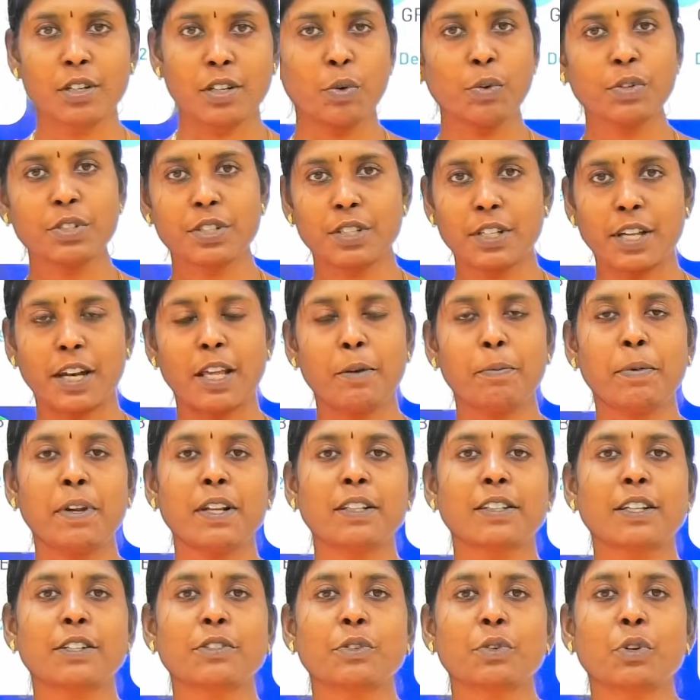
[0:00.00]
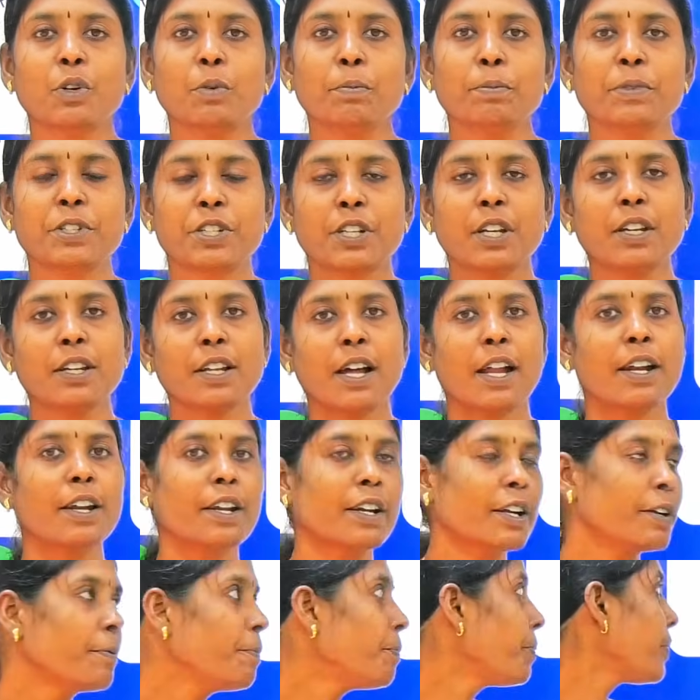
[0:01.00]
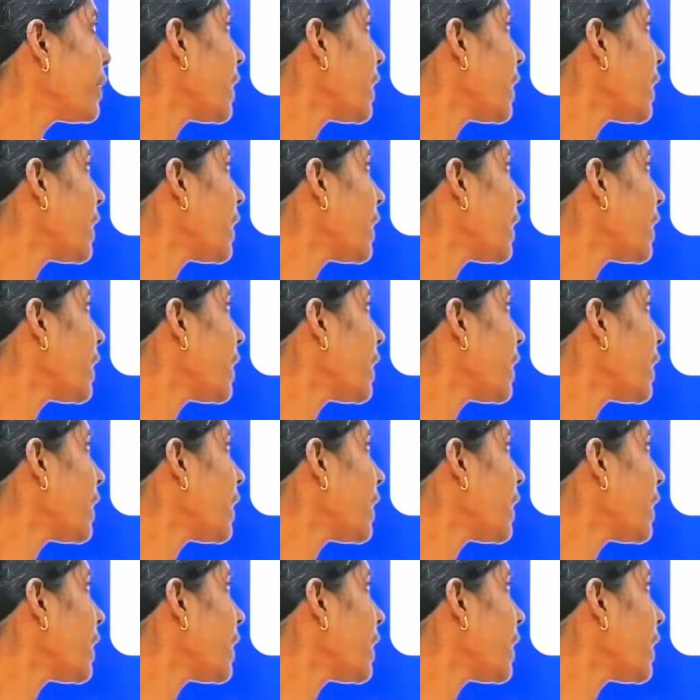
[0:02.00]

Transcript: கோர்ஸ் நிறைய பேர் தெரிஞ்சிருக்கோம் மிஷன் ஹண்ட்ரட்